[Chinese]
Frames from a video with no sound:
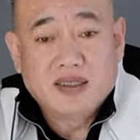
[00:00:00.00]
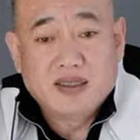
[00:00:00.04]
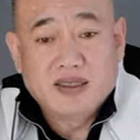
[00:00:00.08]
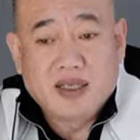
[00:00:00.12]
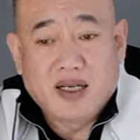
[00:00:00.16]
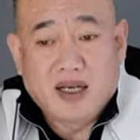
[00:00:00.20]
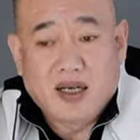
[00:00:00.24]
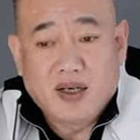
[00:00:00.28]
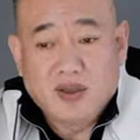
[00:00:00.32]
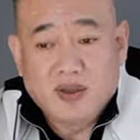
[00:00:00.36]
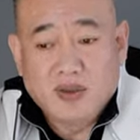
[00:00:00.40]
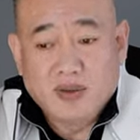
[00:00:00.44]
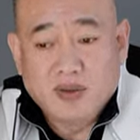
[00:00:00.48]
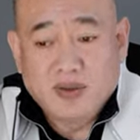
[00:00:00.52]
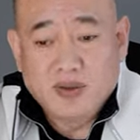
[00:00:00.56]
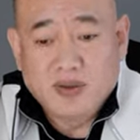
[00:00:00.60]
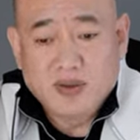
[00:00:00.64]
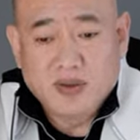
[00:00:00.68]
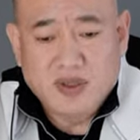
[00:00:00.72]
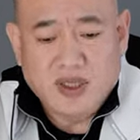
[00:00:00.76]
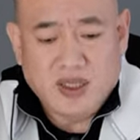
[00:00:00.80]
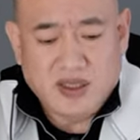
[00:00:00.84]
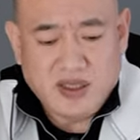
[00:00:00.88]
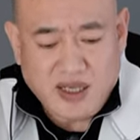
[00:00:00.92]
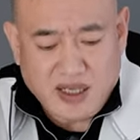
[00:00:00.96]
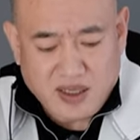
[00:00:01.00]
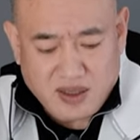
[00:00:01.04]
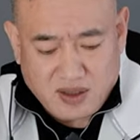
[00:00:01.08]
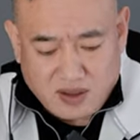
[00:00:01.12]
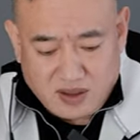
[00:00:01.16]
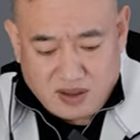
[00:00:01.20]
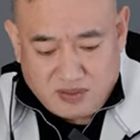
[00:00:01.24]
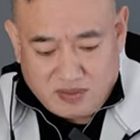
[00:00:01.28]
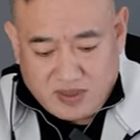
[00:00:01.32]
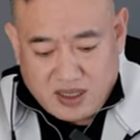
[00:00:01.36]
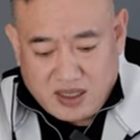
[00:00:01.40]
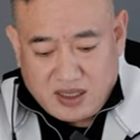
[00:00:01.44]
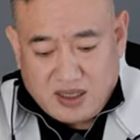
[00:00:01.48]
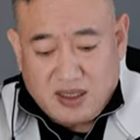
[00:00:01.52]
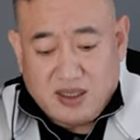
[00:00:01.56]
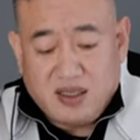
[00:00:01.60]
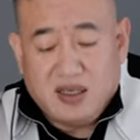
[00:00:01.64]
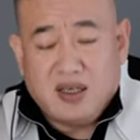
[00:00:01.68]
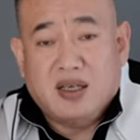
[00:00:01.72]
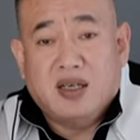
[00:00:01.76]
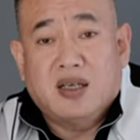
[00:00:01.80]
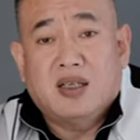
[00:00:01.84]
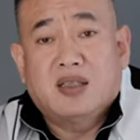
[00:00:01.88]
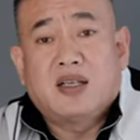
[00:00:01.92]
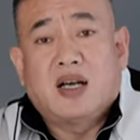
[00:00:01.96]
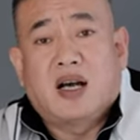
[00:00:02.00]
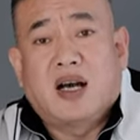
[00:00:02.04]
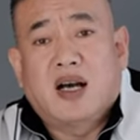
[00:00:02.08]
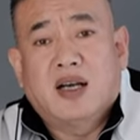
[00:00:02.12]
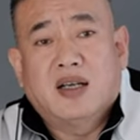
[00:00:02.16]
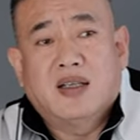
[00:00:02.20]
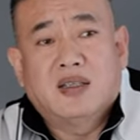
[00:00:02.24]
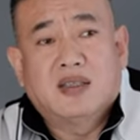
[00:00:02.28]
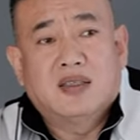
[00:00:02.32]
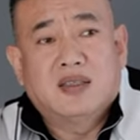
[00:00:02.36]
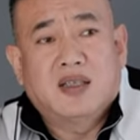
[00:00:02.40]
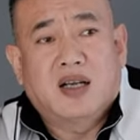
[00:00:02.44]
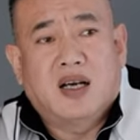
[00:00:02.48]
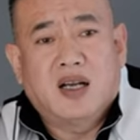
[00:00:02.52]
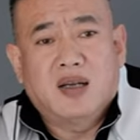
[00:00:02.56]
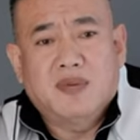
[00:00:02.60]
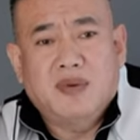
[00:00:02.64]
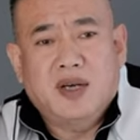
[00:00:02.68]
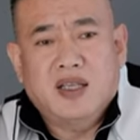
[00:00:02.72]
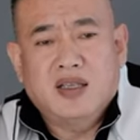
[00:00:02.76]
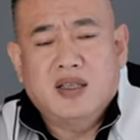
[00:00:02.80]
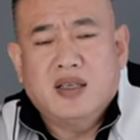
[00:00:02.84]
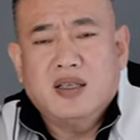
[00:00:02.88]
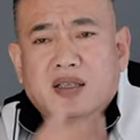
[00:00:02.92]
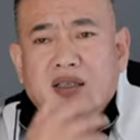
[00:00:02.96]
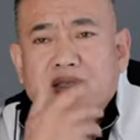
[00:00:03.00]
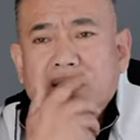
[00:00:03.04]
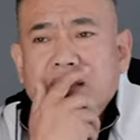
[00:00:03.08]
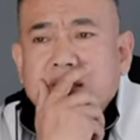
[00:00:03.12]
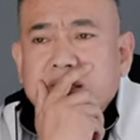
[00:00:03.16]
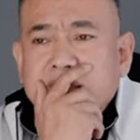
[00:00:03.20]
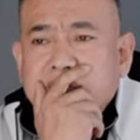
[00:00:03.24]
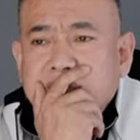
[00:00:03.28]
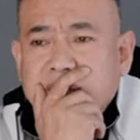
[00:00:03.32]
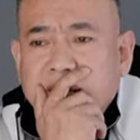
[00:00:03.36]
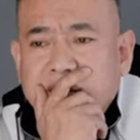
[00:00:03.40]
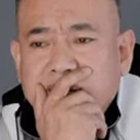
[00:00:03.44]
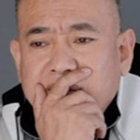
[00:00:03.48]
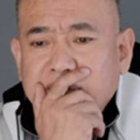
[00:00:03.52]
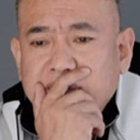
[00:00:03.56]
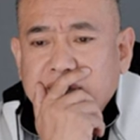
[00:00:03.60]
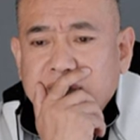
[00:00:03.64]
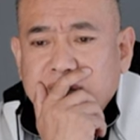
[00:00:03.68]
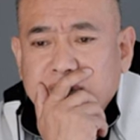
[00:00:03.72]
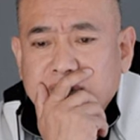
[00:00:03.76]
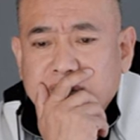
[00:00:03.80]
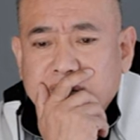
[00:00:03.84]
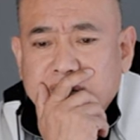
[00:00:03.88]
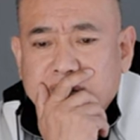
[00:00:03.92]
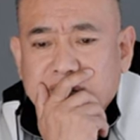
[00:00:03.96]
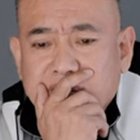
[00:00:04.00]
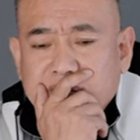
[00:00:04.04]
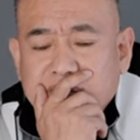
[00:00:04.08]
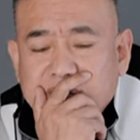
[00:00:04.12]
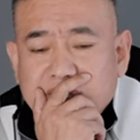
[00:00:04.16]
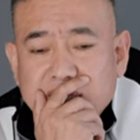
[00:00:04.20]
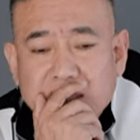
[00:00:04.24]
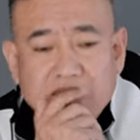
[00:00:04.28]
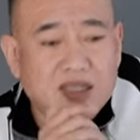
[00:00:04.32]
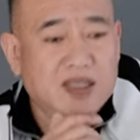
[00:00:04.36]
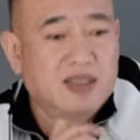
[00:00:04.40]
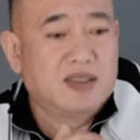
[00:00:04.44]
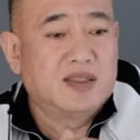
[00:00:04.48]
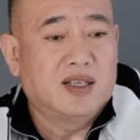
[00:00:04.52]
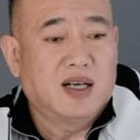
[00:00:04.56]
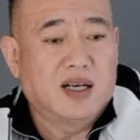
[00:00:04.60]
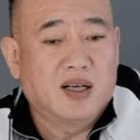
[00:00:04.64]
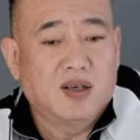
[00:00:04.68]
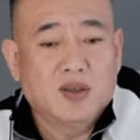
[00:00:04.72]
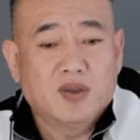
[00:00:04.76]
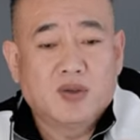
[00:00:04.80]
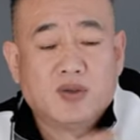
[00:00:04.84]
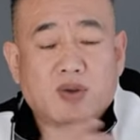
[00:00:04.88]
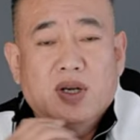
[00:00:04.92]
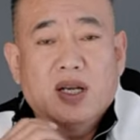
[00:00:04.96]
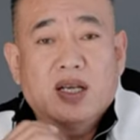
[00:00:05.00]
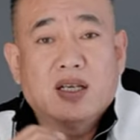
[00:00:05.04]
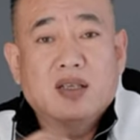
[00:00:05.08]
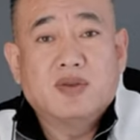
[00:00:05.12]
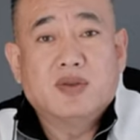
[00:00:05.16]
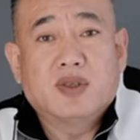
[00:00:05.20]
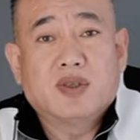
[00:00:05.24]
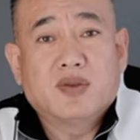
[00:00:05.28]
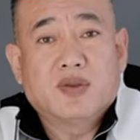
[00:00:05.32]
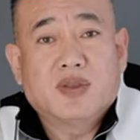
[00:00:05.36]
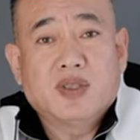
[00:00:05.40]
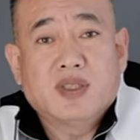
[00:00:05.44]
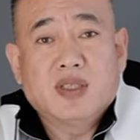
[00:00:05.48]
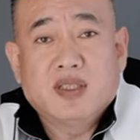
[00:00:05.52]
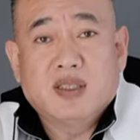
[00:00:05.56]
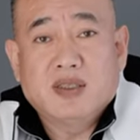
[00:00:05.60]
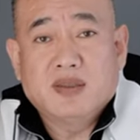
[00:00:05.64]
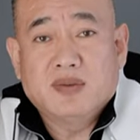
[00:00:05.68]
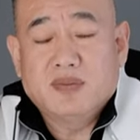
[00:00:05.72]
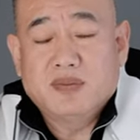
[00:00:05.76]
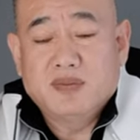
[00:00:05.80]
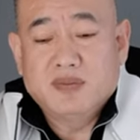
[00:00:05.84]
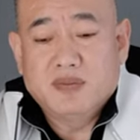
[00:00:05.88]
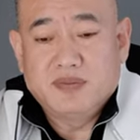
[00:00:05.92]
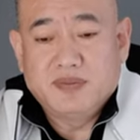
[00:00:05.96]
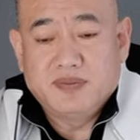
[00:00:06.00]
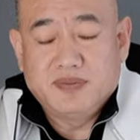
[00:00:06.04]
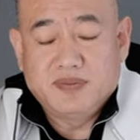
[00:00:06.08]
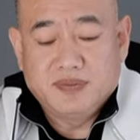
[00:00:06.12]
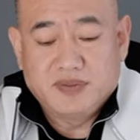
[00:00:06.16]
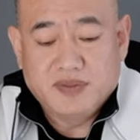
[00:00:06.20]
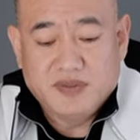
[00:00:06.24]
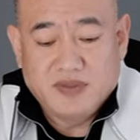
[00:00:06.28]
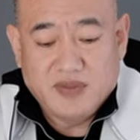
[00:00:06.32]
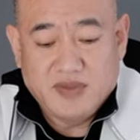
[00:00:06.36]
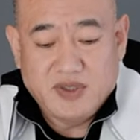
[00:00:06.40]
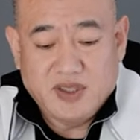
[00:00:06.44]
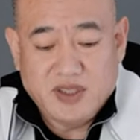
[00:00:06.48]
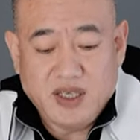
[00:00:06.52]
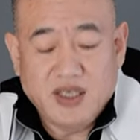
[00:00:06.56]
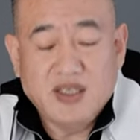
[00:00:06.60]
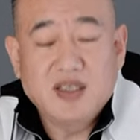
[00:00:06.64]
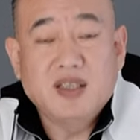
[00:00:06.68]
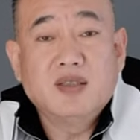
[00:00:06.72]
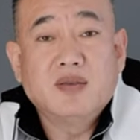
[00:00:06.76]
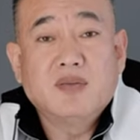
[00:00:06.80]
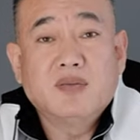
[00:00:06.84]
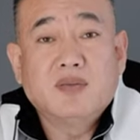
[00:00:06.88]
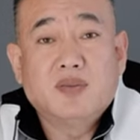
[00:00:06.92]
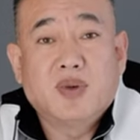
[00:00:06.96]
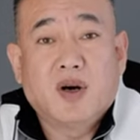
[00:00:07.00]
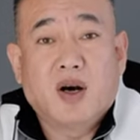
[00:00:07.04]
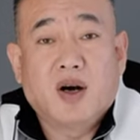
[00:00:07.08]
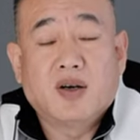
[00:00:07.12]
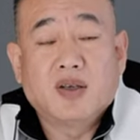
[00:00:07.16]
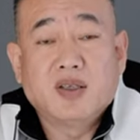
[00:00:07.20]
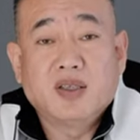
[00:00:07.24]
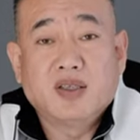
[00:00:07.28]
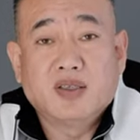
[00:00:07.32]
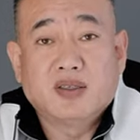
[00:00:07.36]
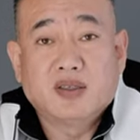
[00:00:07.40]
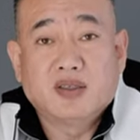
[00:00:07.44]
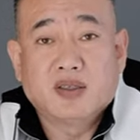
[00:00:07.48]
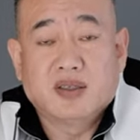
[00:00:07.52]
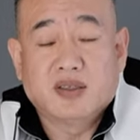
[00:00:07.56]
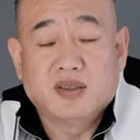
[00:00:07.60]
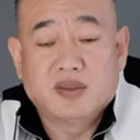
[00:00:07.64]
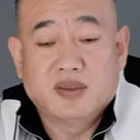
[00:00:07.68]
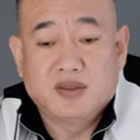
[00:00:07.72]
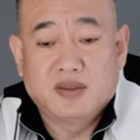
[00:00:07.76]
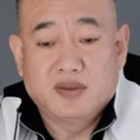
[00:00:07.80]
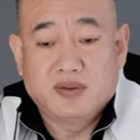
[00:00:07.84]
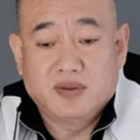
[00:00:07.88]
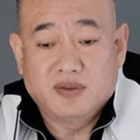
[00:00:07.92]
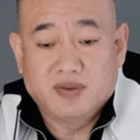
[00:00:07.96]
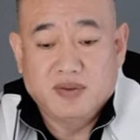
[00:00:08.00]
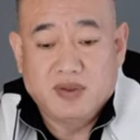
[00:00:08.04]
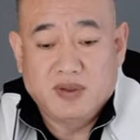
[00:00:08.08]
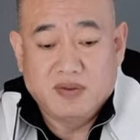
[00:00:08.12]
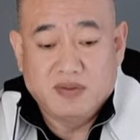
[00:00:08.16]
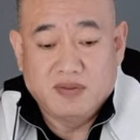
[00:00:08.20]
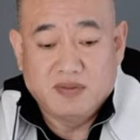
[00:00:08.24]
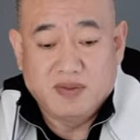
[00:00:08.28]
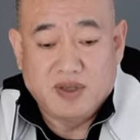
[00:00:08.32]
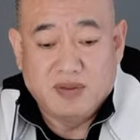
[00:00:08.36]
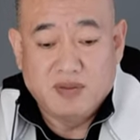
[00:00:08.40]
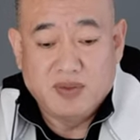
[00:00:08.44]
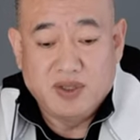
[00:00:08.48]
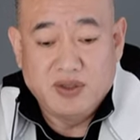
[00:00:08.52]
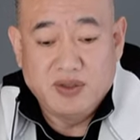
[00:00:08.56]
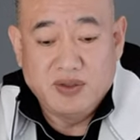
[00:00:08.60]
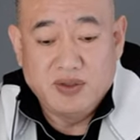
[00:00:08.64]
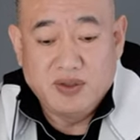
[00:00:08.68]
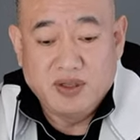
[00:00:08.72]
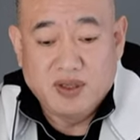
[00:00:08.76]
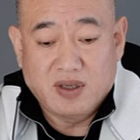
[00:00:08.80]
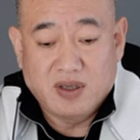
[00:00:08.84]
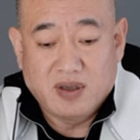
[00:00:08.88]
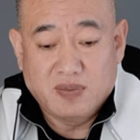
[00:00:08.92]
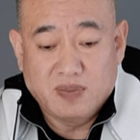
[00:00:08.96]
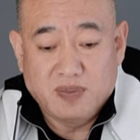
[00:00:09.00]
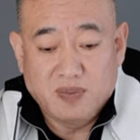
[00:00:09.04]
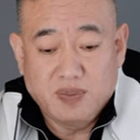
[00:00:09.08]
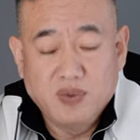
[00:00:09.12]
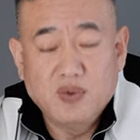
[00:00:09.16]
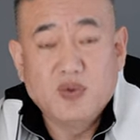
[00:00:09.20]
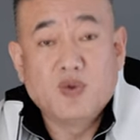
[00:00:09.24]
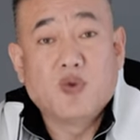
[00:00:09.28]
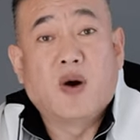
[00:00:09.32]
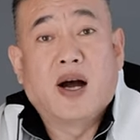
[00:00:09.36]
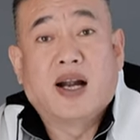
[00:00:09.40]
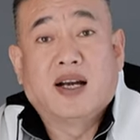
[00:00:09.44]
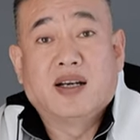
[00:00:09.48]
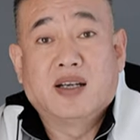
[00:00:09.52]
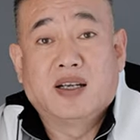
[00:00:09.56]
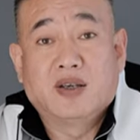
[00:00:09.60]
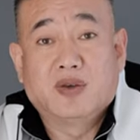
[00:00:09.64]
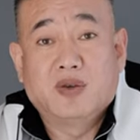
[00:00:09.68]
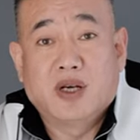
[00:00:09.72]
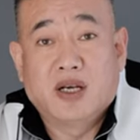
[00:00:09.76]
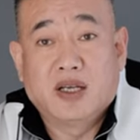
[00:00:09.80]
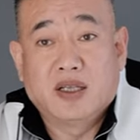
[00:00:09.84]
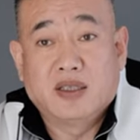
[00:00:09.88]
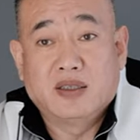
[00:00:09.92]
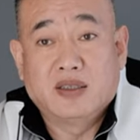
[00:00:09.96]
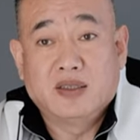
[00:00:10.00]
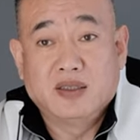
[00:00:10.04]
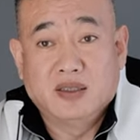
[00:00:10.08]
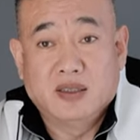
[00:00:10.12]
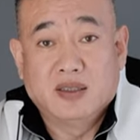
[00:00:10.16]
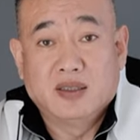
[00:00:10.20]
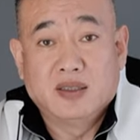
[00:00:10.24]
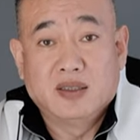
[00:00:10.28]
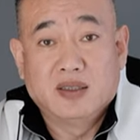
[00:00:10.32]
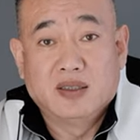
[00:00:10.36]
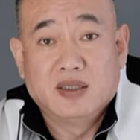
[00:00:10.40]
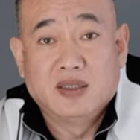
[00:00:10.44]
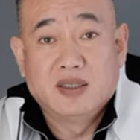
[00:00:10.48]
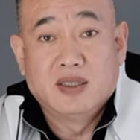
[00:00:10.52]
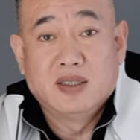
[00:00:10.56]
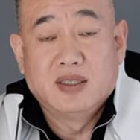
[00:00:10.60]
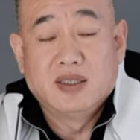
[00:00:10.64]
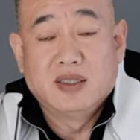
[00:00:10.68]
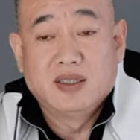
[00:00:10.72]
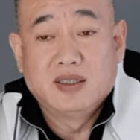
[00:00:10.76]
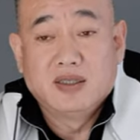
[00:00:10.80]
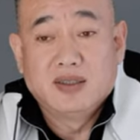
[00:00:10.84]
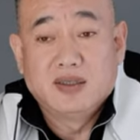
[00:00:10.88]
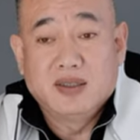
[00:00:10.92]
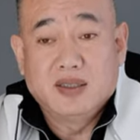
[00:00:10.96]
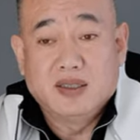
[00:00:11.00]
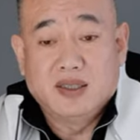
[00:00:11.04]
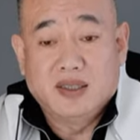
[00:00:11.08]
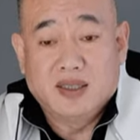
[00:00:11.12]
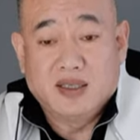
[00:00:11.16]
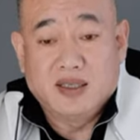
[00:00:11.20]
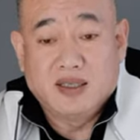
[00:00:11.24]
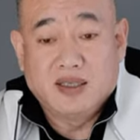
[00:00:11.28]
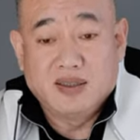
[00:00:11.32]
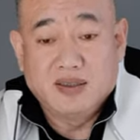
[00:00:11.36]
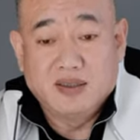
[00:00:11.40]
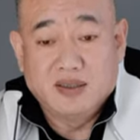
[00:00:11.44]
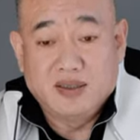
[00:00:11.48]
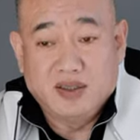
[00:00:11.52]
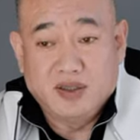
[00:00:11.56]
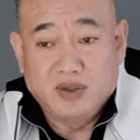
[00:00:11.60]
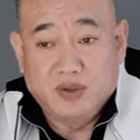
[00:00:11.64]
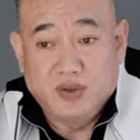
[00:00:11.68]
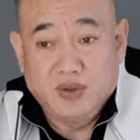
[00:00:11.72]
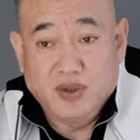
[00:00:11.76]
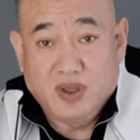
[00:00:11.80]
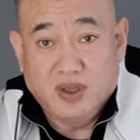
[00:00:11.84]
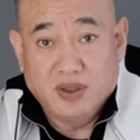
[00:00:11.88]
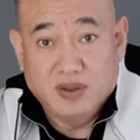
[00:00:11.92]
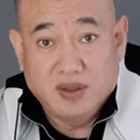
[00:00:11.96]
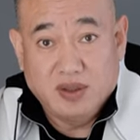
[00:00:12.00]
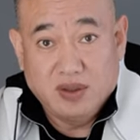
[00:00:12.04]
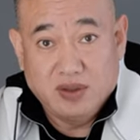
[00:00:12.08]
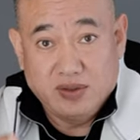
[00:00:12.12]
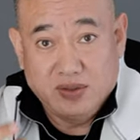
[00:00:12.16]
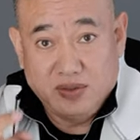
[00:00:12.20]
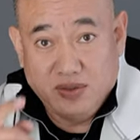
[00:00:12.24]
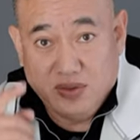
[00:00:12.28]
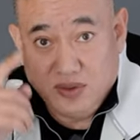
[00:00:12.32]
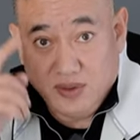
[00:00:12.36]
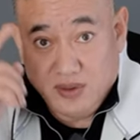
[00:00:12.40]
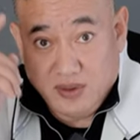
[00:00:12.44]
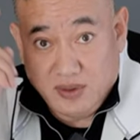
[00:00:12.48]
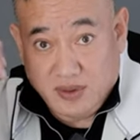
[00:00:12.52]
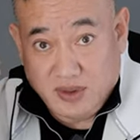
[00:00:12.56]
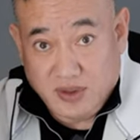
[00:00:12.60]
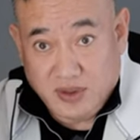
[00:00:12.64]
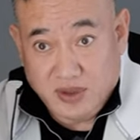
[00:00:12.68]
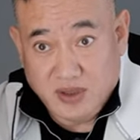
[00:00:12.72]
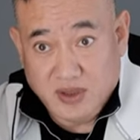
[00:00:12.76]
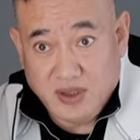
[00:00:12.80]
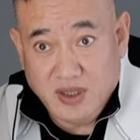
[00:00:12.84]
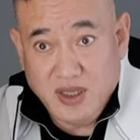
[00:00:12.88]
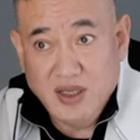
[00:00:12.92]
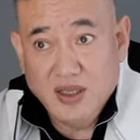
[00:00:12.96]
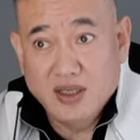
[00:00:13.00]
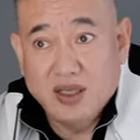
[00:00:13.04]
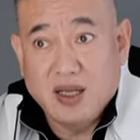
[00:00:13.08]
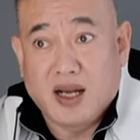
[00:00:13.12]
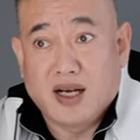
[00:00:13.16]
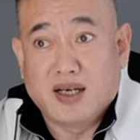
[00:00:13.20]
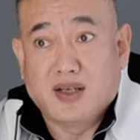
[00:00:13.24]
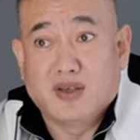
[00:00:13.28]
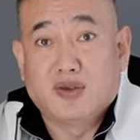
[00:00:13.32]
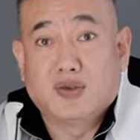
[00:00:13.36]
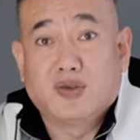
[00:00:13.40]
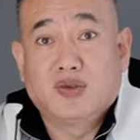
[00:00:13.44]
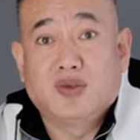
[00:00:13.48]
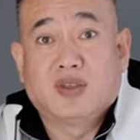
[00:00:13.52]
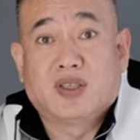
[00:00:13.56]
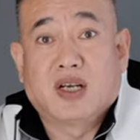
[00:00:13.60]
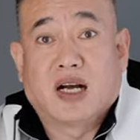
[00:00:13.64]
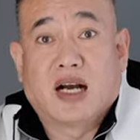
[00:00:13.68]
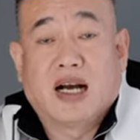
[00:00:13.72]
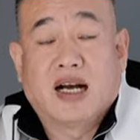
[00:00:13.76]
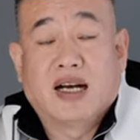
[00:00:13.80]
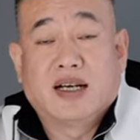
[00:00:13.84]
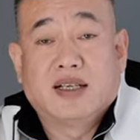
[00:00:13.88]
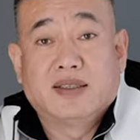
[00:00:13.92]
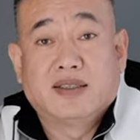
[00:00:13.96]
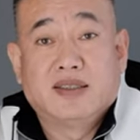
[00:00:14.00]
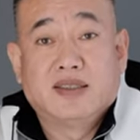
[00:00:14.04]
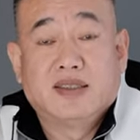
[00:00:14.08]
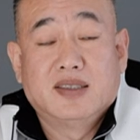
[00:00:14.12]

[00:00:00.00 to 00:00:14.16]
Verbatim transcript: 然后就在电脑啊查查了半天呢，一脸疑惑，然后就过来跟我说呢，先生不好意思，说我们这儿不管这块地，啊，你需要去市政那里去查。